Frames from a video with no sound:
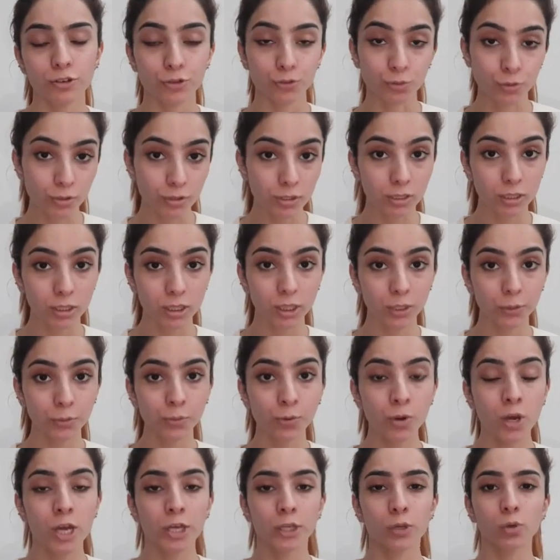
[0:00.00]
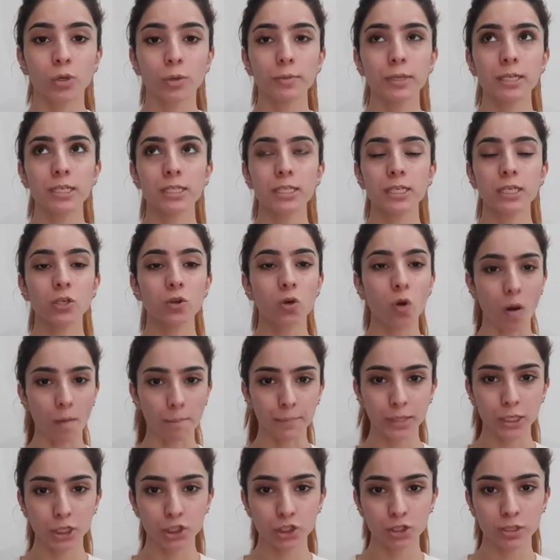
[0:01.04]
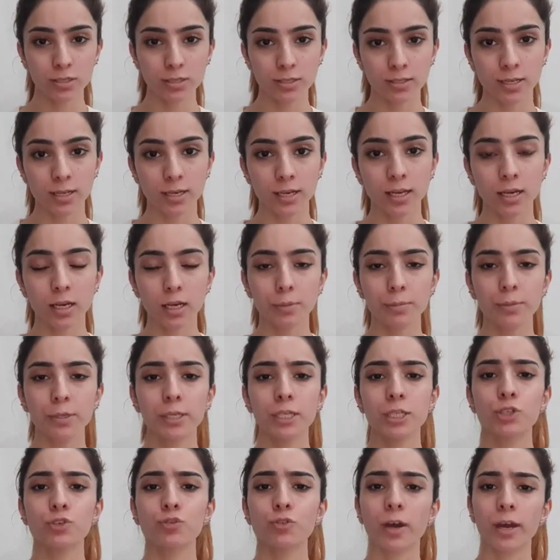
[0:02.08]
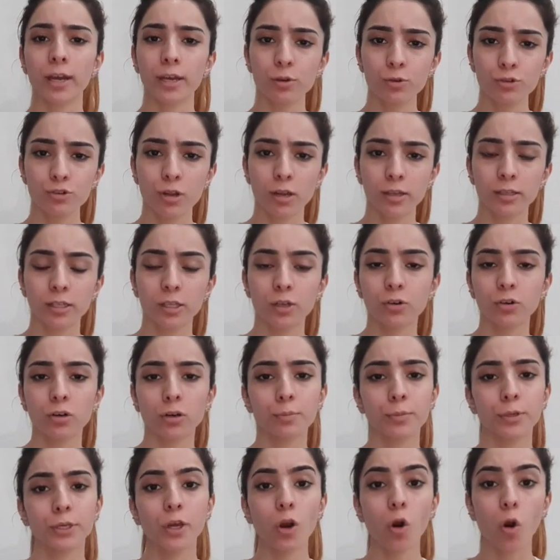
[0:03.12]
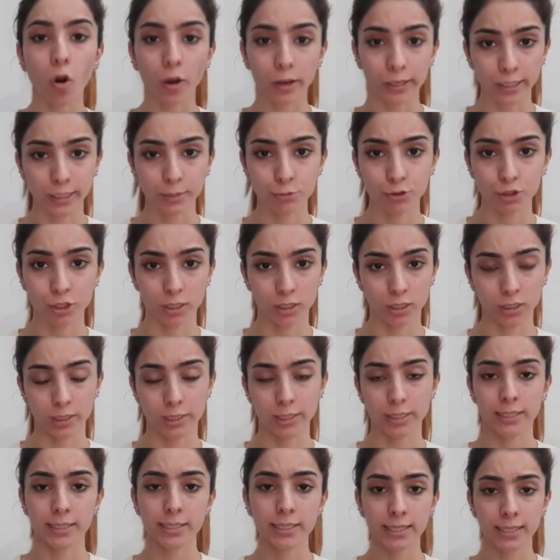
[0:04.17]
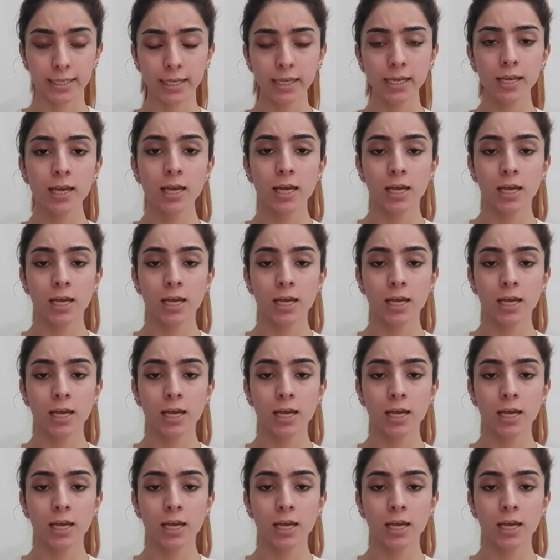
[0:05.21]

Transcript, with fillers: यूज़ करती हूँ क्योंकि मेरी स्किन कॉम्बिनेशन स्किन है कभी ये ड्राई हो जाती है और कभी ये ऑयली मुझे लगती है ठीक है